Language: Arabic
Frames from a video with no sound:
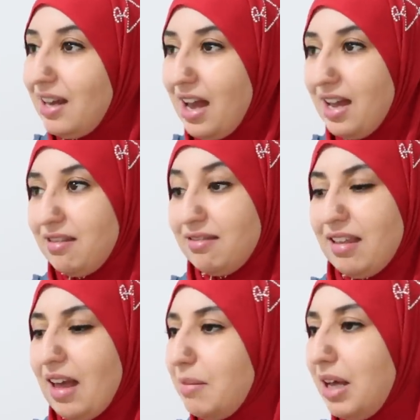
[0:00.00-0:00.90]
العايل
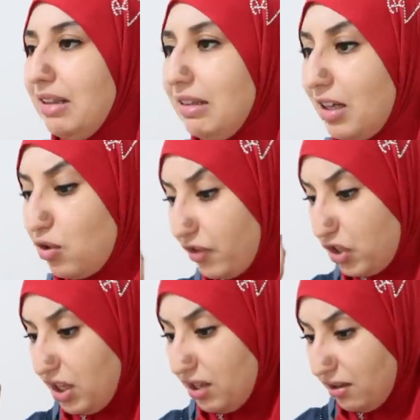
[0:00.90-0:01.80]
ديها من عندي نشوف
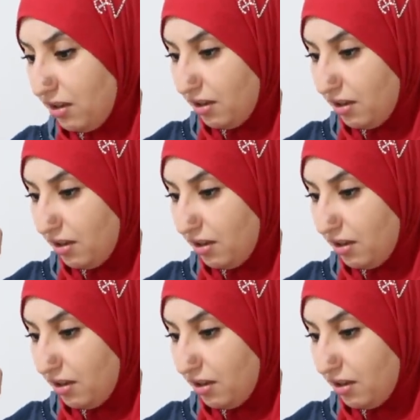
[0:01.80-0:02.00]
كرشك